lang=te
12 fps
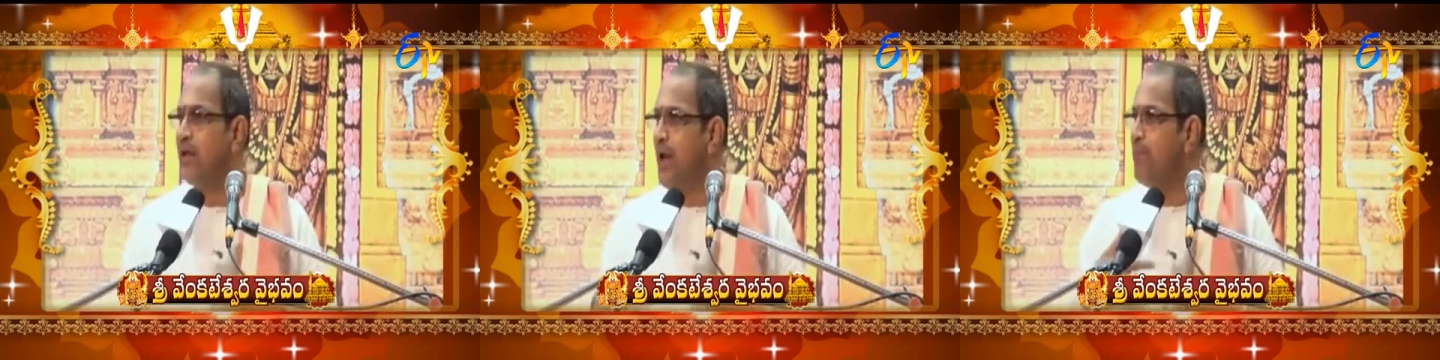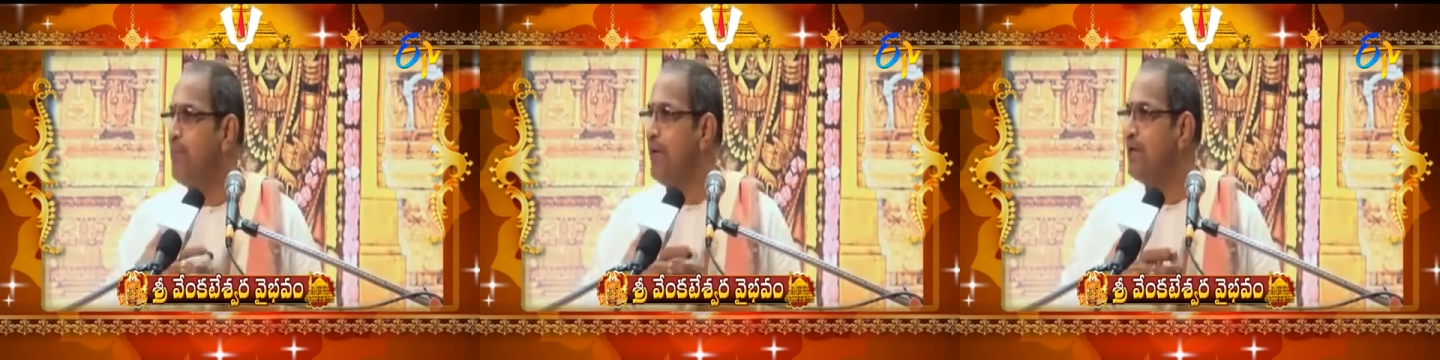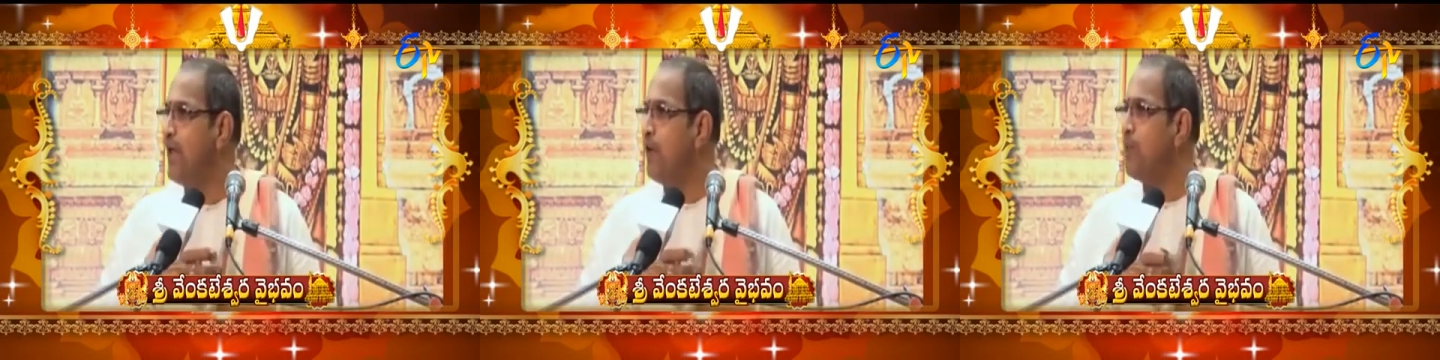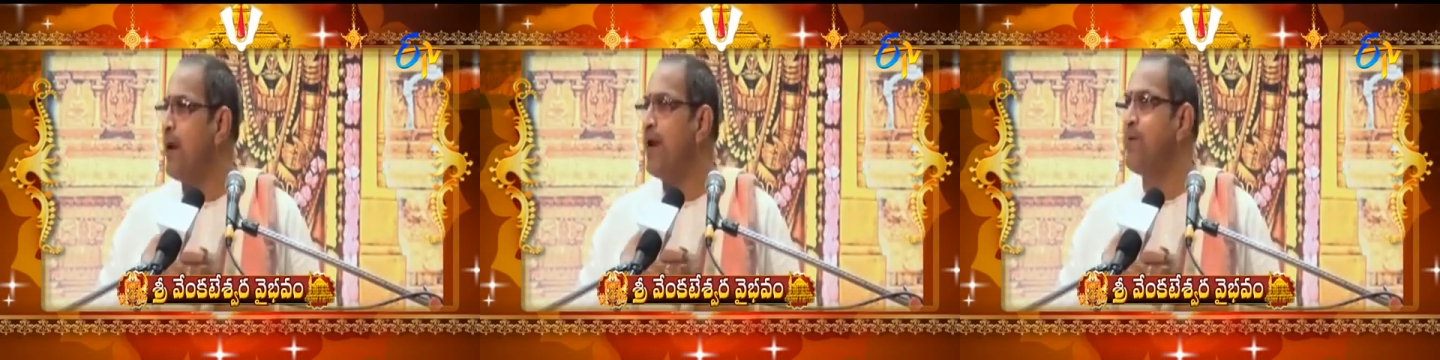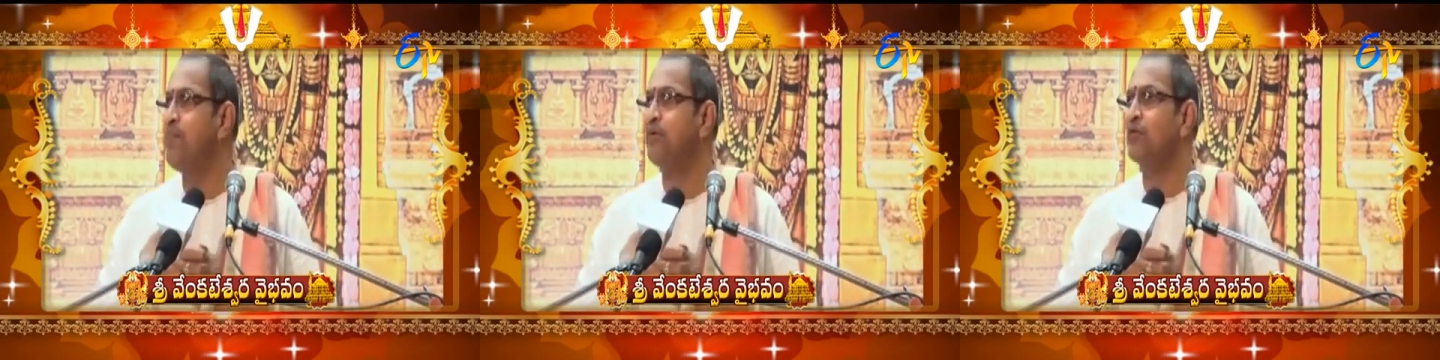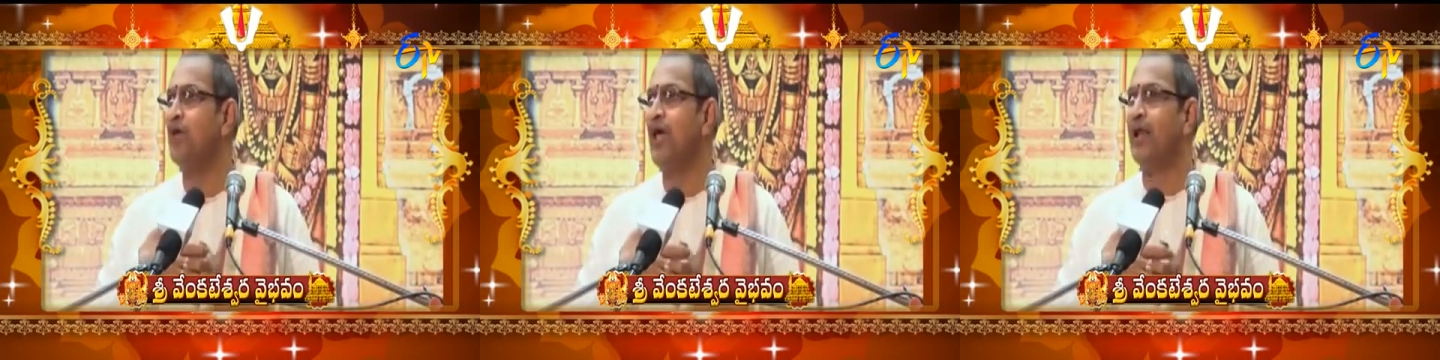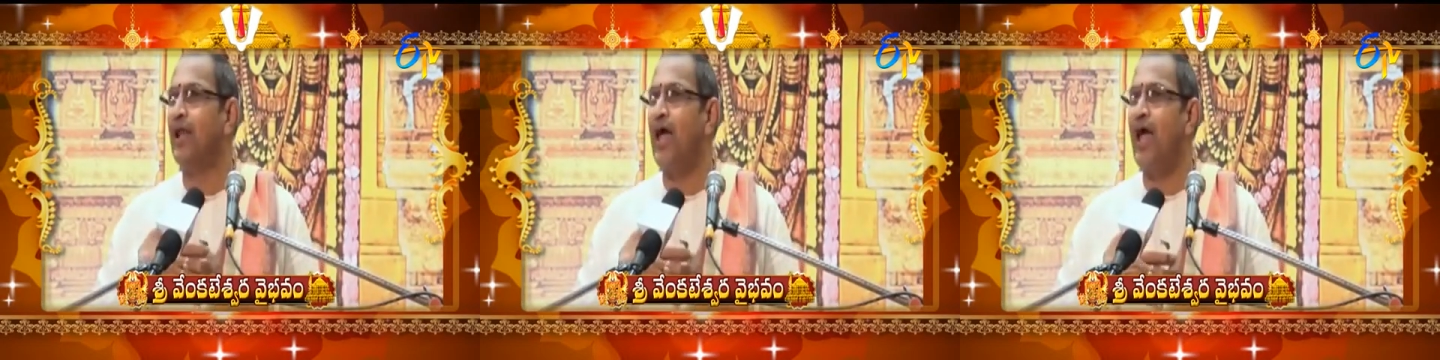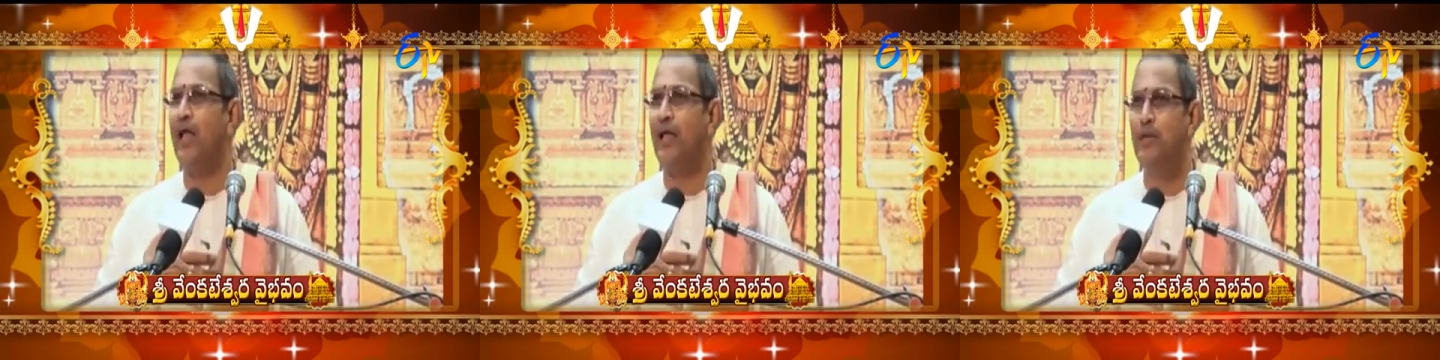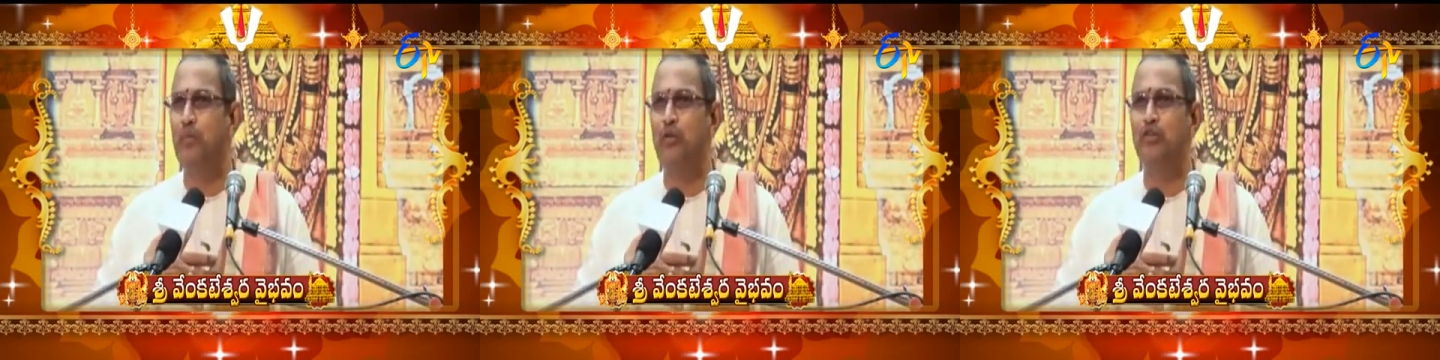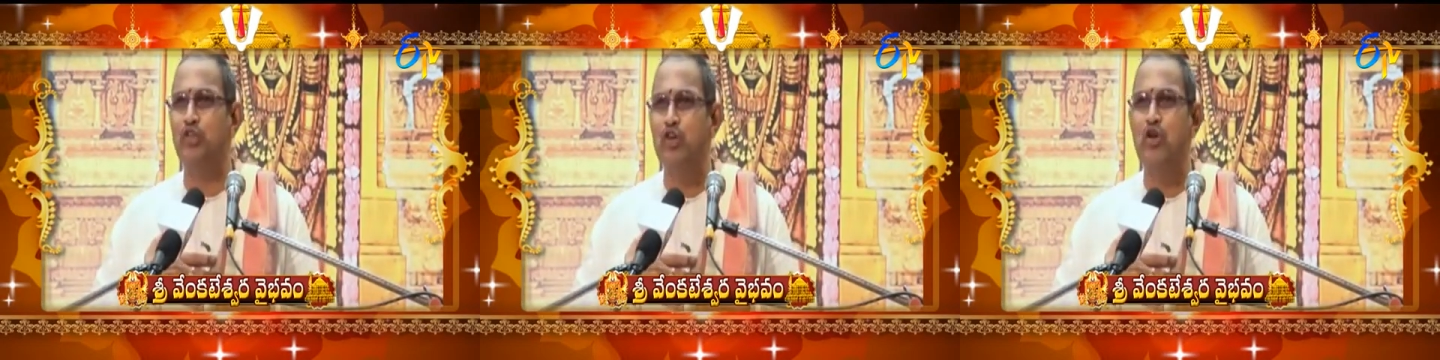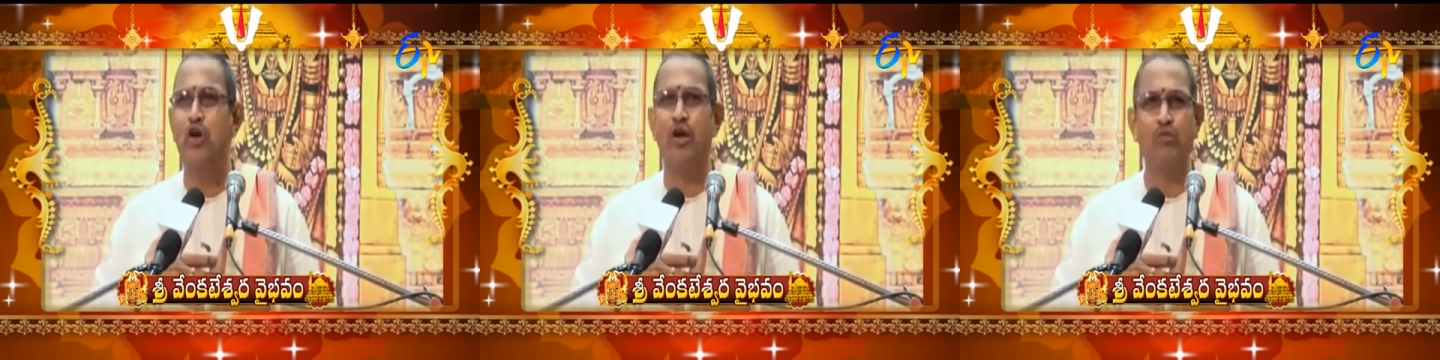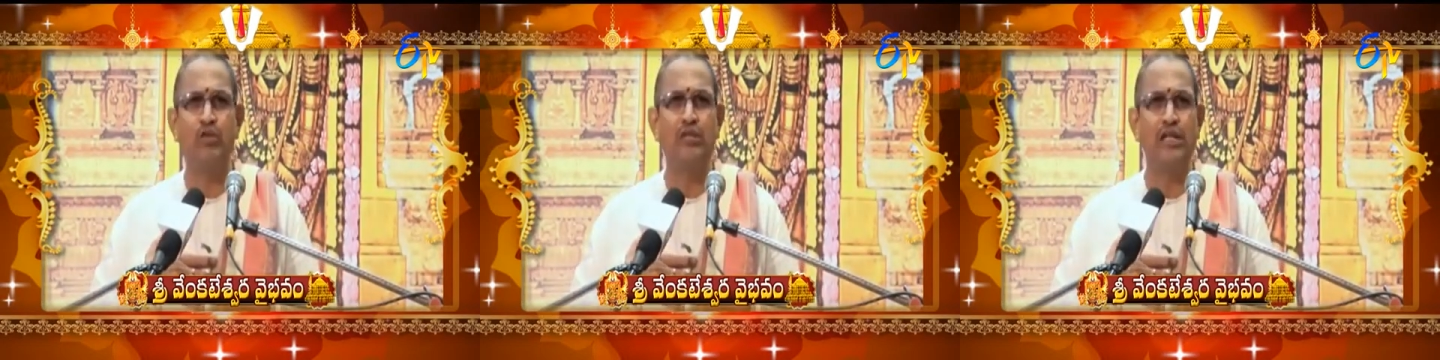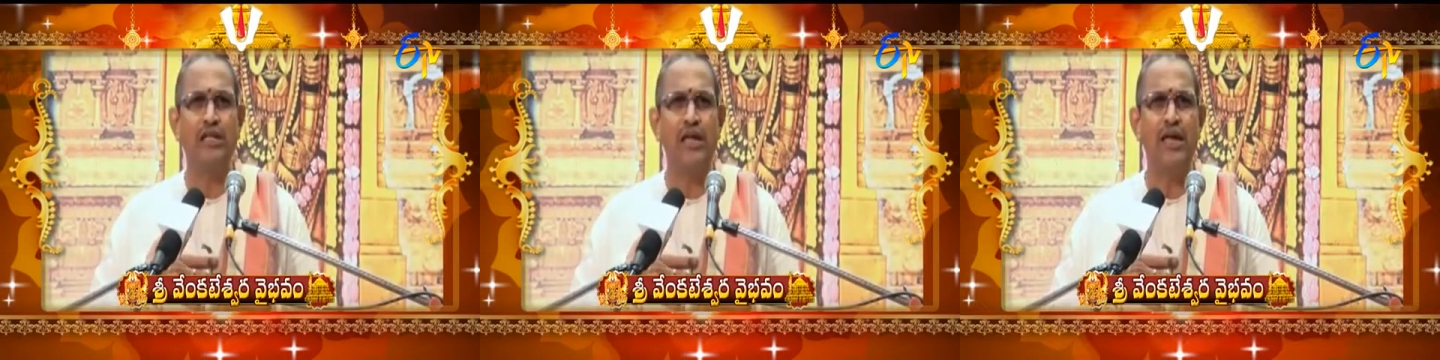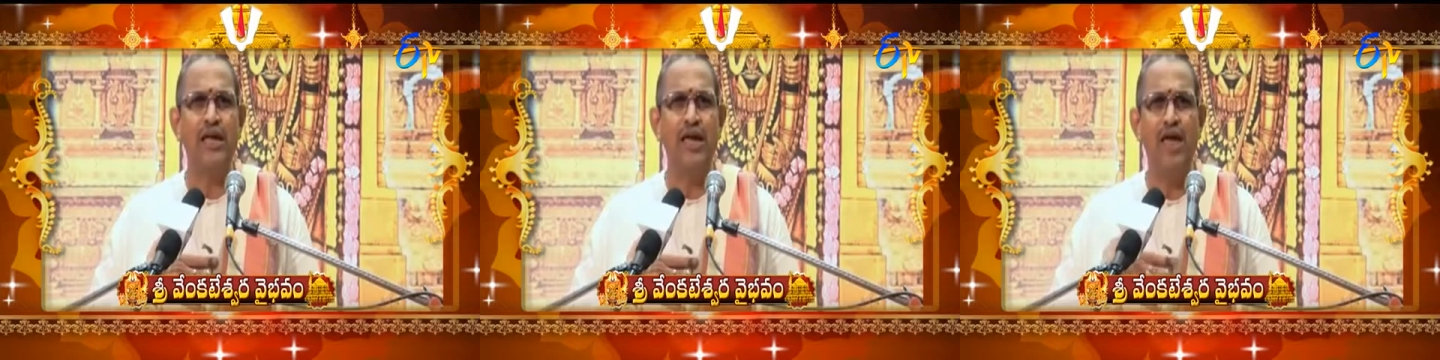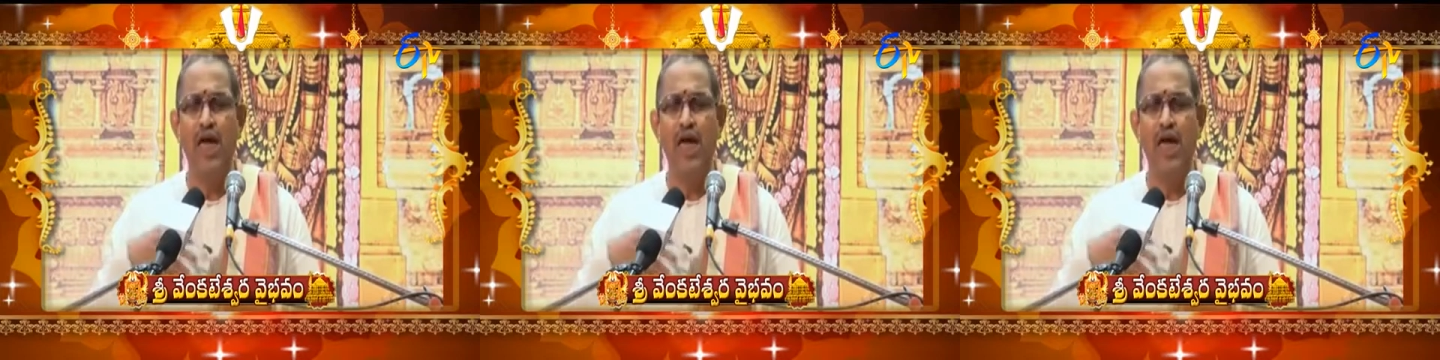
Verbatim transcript: నా బిడ్డలు పాడైపోతున్నారా కలిపురుషుడు యొక్క ఉద్ధతికి